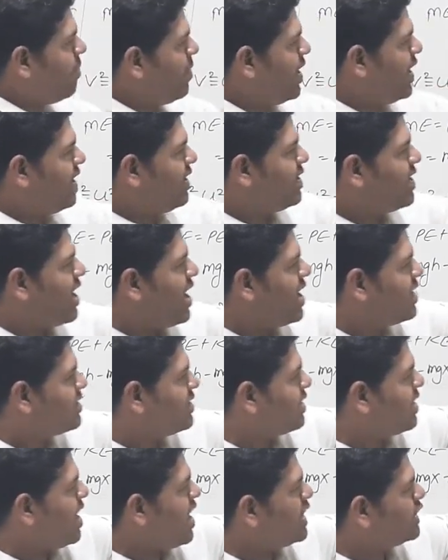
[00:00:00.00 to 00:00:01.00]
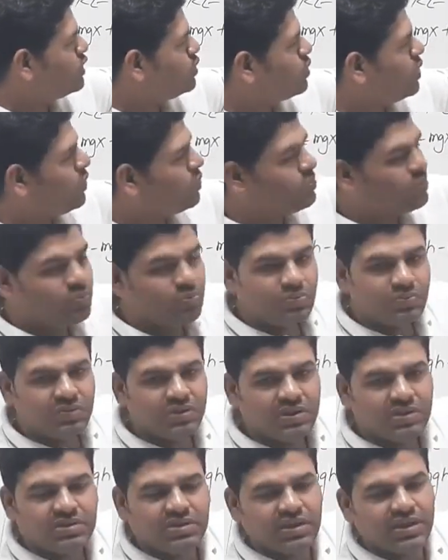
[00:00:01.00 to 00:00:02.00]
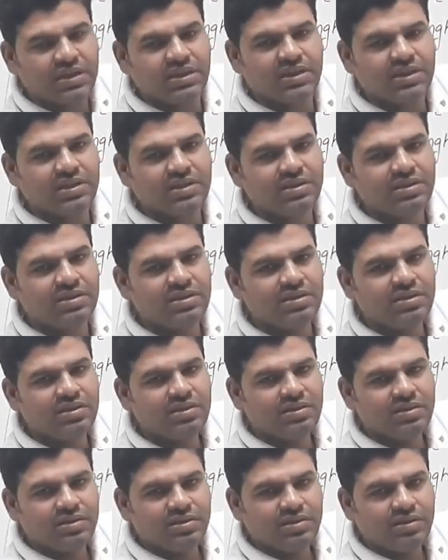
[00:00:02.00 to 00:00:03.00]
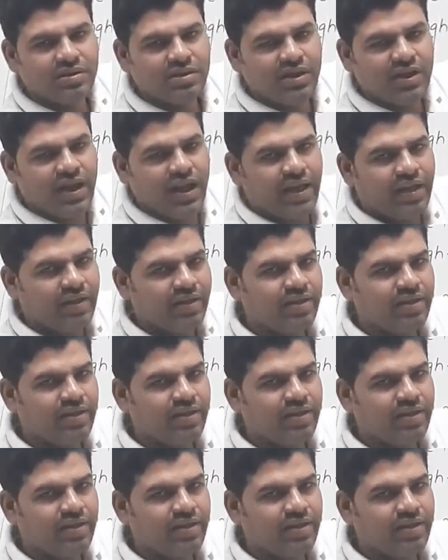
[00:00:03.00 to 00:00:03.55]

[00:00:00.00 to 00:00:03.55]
मैं यहाँ तक आ चुका हूँ इस जगह तक ठीक है